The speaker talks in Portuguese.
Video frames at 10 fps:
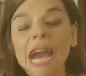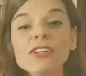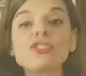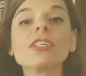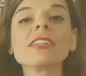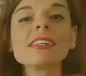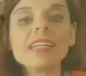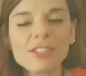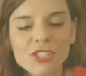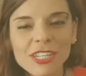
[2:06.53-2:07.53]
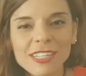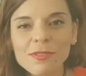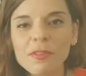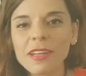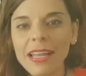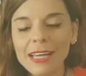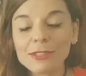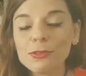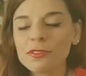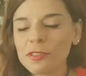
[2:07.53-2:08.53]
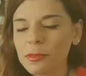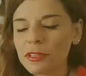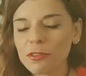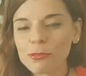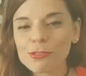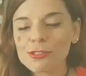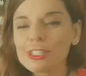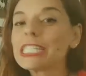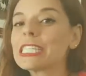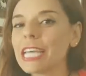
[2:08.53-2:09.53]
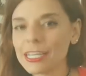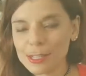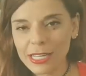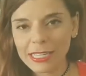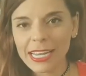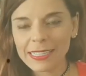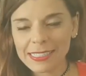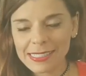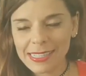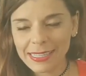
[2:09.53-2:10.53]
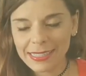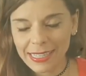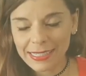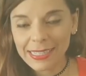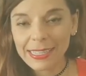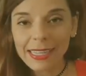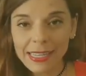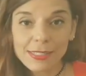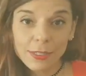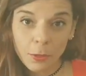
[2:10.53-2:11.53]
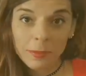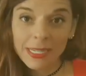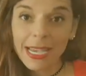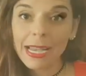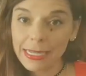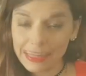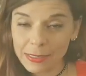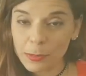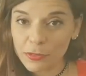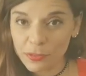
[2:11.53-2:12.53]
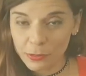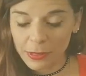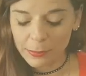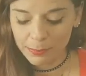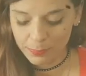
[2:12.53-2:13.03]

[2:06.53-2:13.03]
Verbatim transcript: Antes de trazer as dicas, vou falar do filme que foi um sucesso na década de 70, que tem esse nome Garganta Profunda.